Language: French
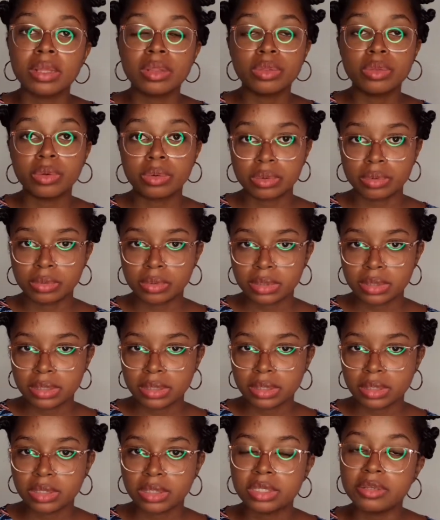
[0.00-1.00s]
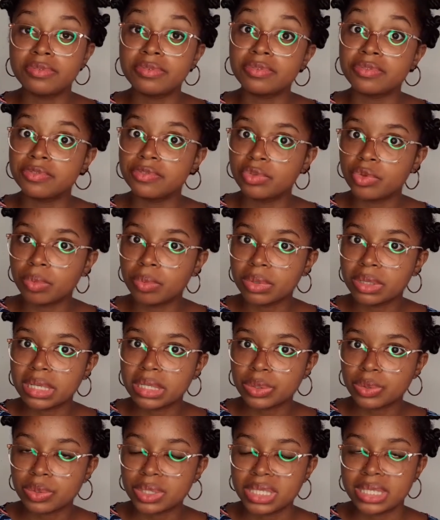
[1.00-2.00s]
Donc, si vous vous demandez
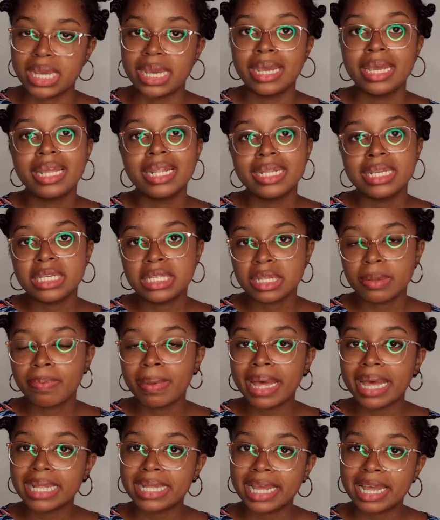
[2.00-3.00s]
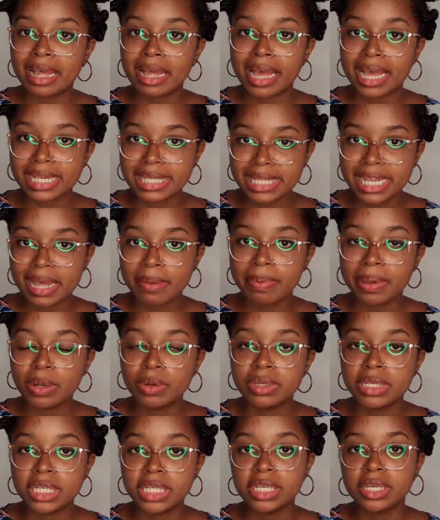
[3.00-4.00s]
ce que c'est, n'hésitez pas à rester après
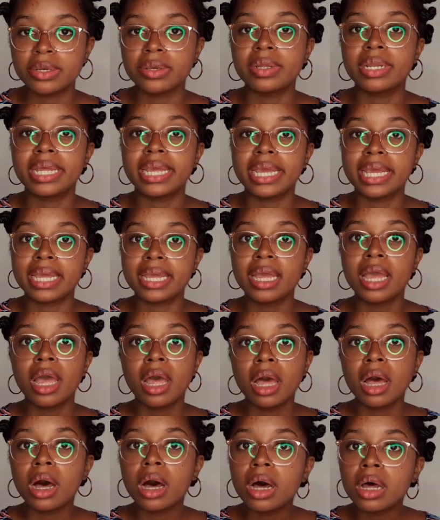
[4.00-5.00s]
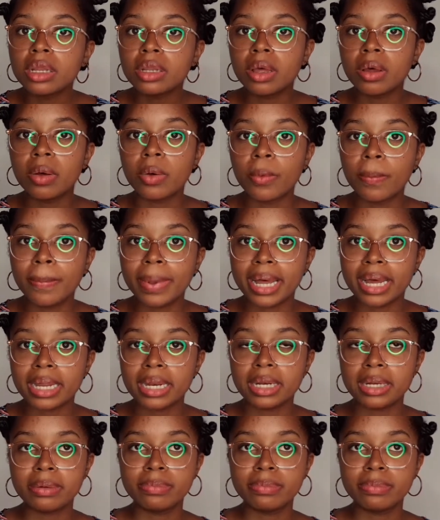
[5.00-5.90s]
le jingle et on en reparle.